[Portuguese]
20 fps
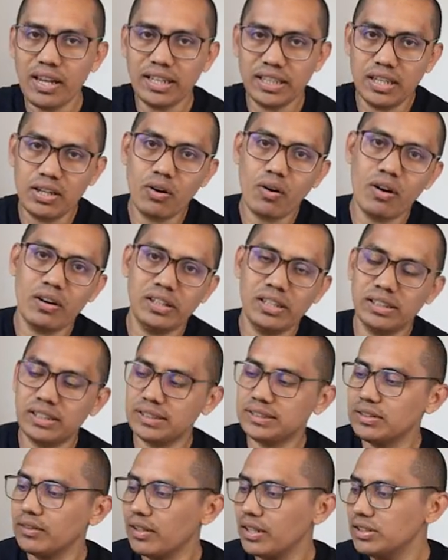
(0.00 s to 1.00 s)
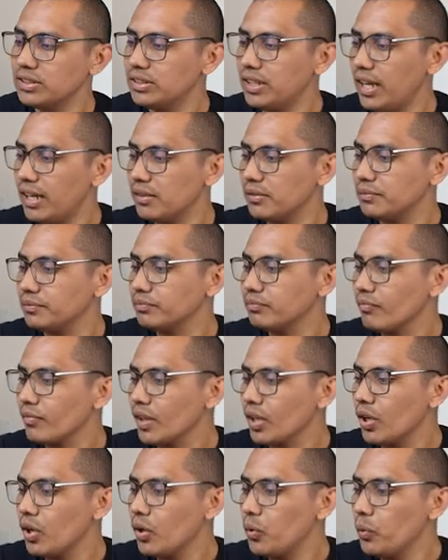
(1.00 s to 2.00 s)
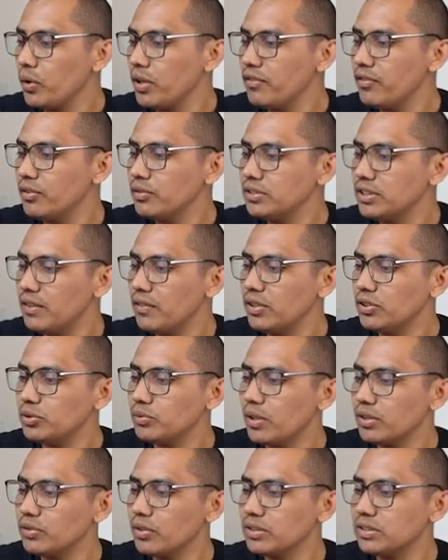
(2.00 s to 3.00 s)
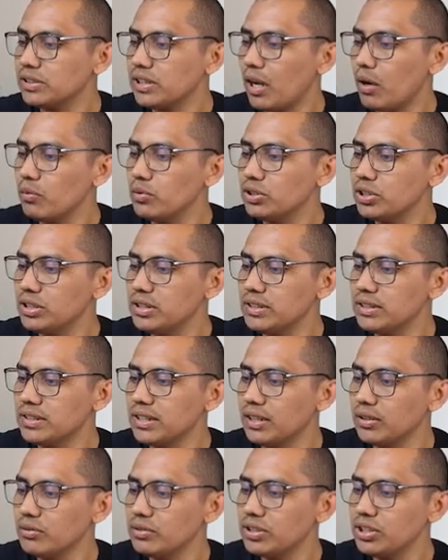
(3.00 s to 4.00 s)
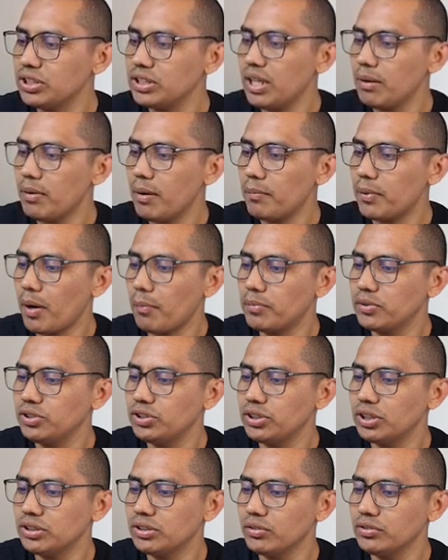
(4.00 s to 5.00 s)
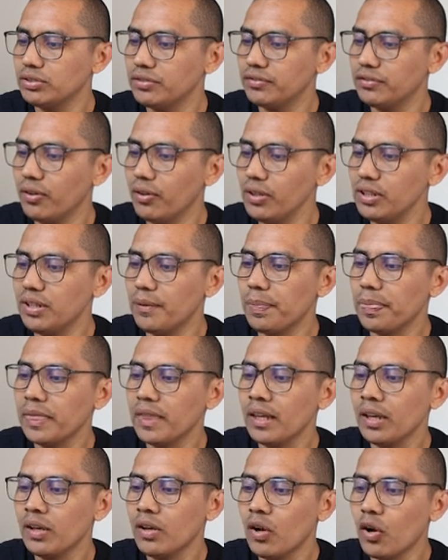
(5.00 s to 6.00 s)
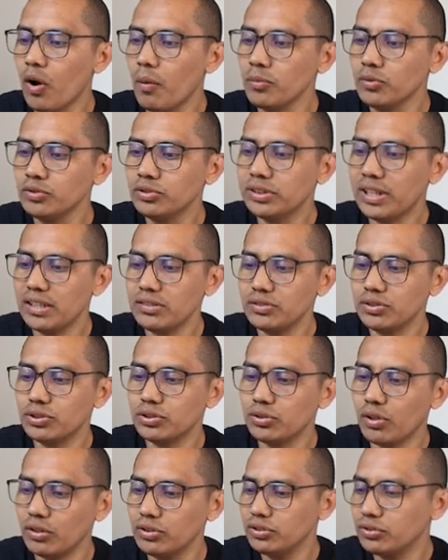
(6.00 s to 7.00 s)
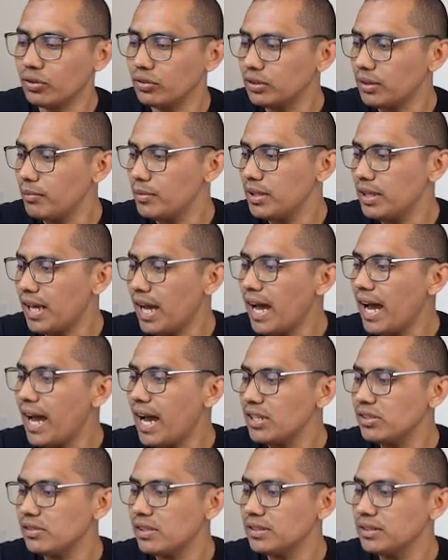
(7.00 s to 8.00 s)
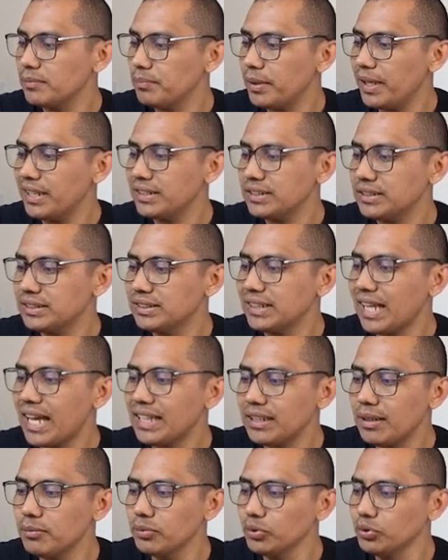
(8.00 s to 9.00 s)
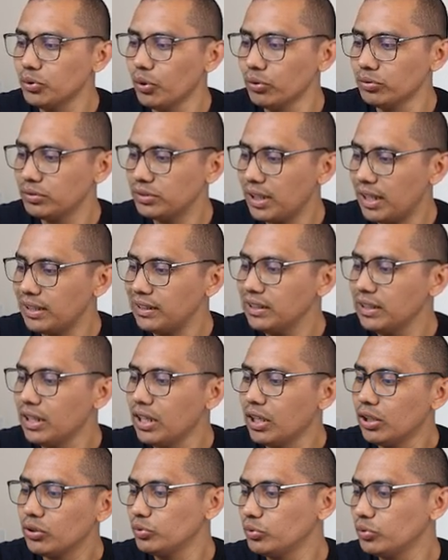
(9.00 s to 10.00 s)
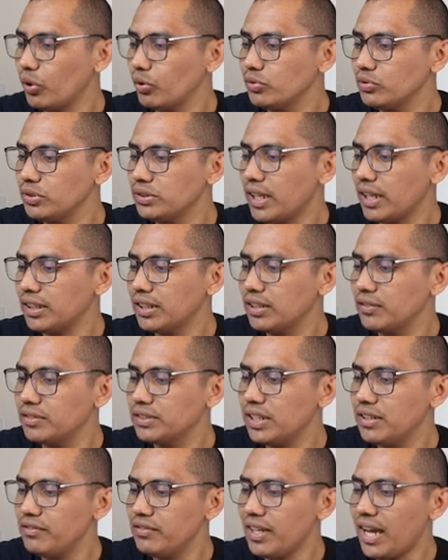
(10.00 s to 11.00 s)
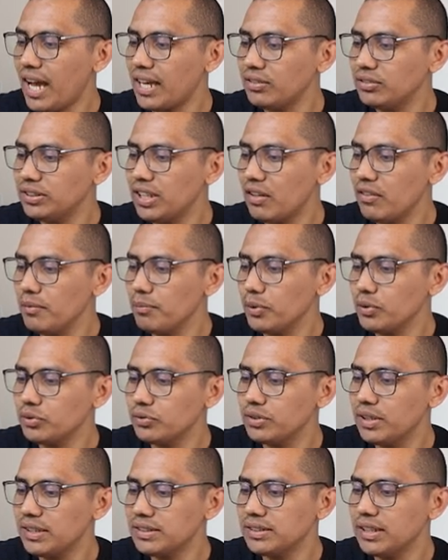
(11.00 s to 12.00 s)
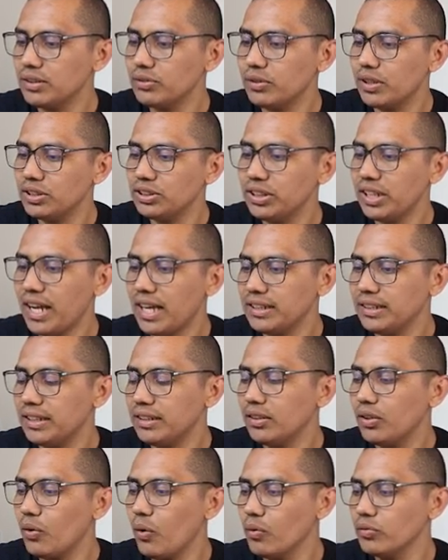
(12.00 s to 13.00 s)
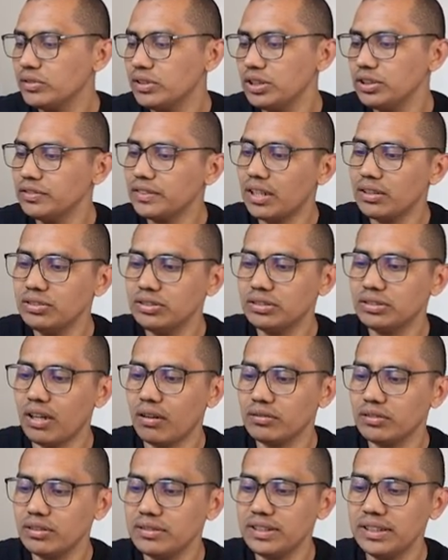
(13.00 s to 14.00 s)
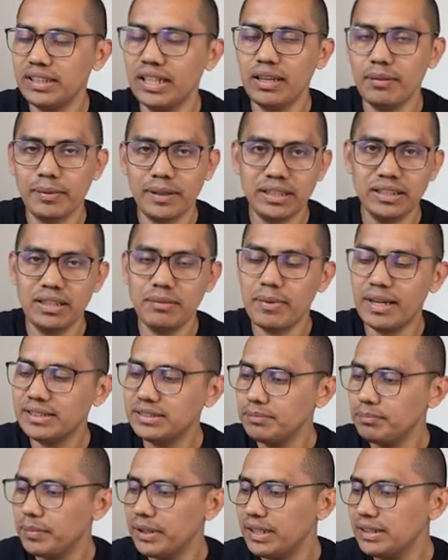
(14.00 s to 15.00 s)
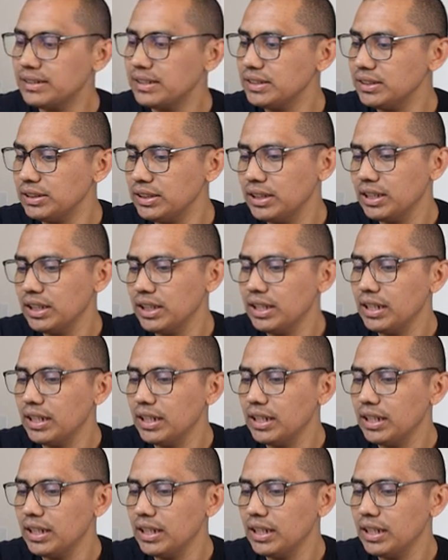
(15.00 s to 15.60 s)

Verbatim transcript: olhar aqui qual a orientação que eles deram. O envio dos eventos de assessoria social utilizando o sistema próprio de gestão de folha, como nos casos de história de contabilidade das empresas, nada mudou, tá? Todos os arquivos enviados devem possuir a assinatura gerada com o certificado digital. Então, isso aqui é para as demais empresas,